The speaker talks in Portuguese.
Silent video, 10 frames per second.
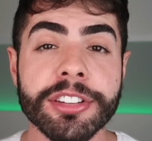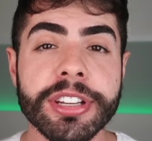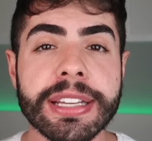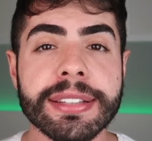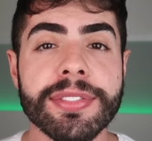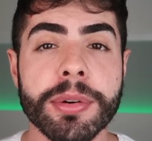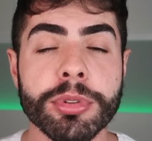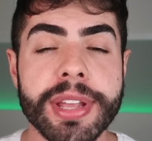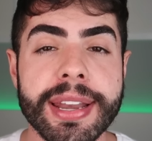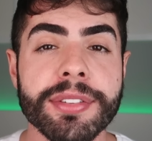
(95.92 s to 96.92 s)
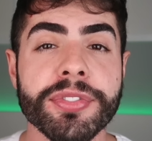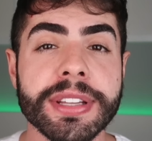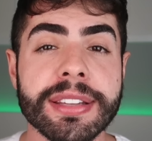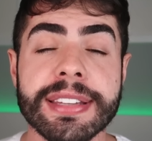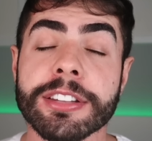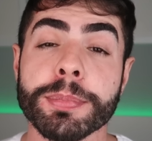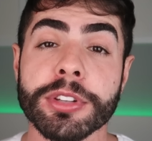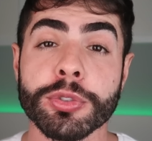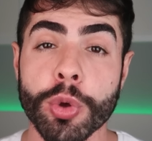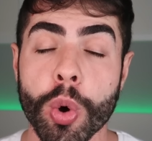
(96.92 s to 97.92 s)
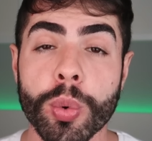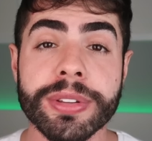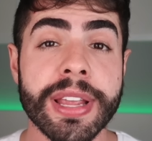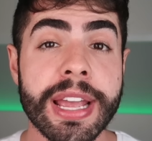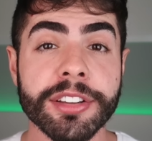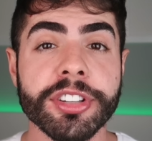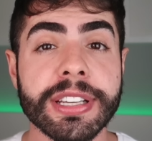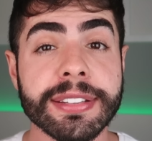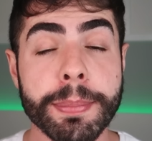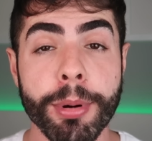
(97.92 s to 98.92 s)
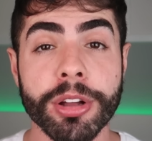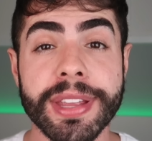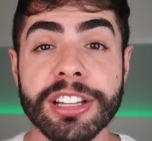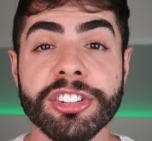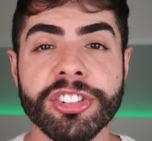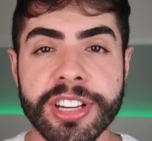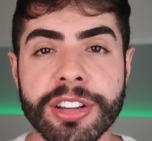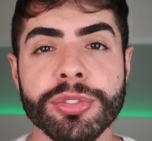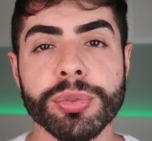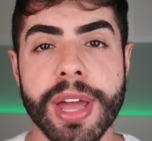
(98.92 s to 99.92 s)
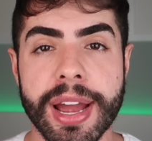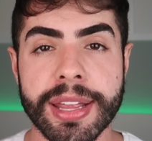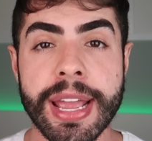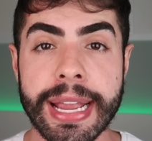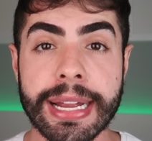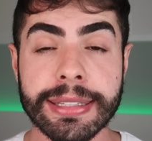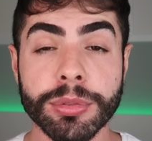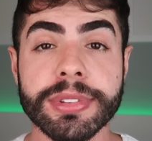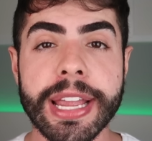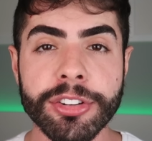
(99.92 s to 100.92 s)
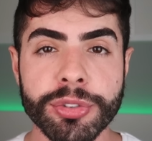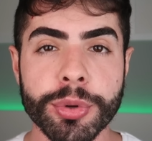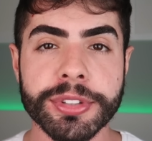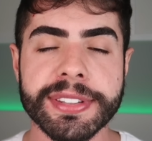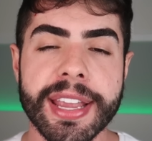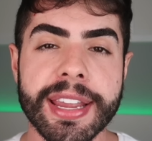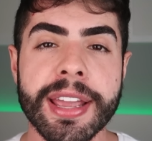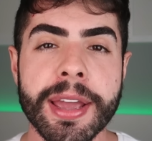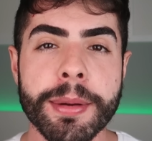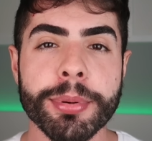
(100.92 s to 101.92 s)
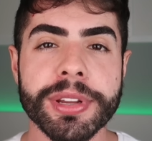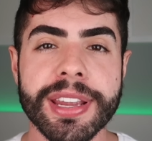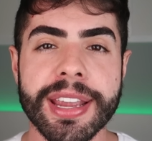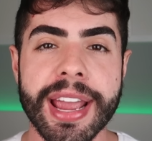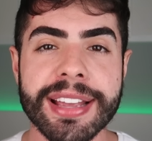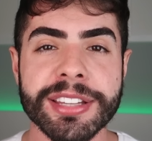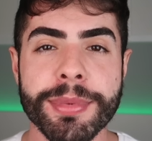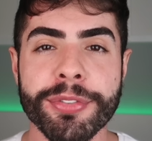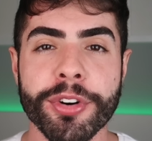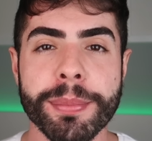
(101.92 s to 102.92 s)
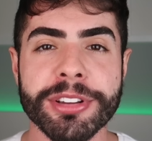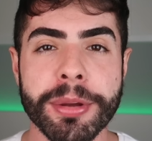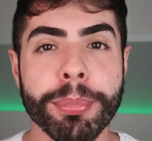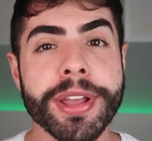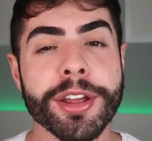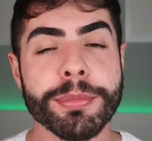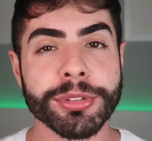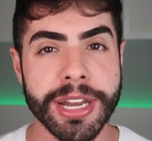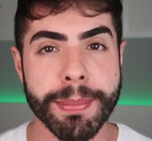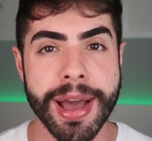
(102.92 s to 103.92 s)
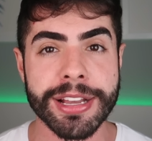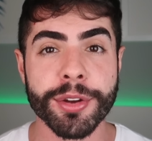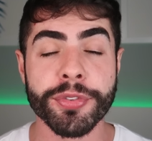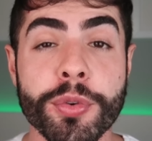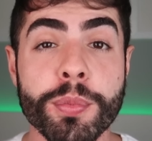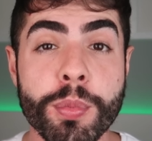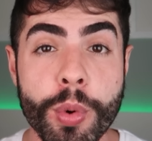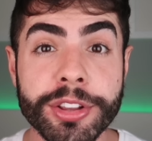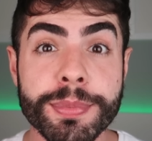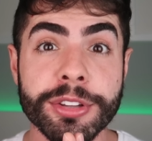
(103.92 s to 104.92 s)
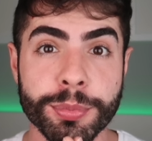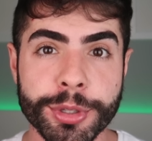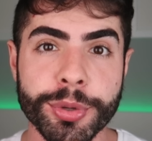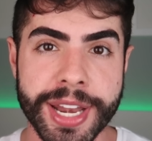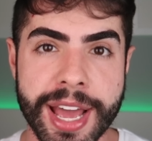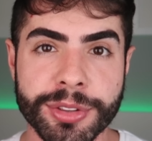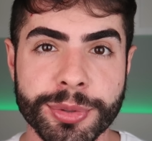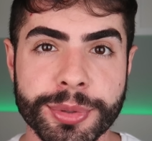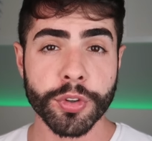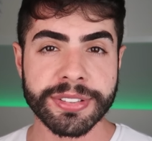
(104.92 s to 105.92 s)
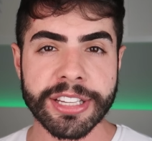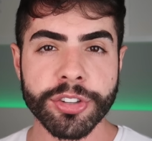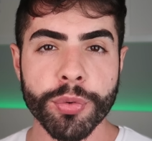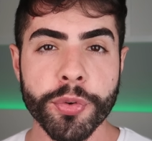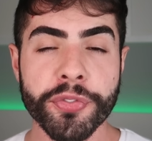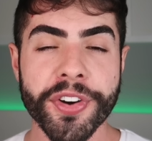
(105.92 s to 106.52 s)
dicas que vão mudar a vida das pessoas, dicas que podem te ajudar. Então deixe o gostei, porque essa é uma forma de apoiar o meu trabalho e eu fico muito, mas muito grato. Você já ouviu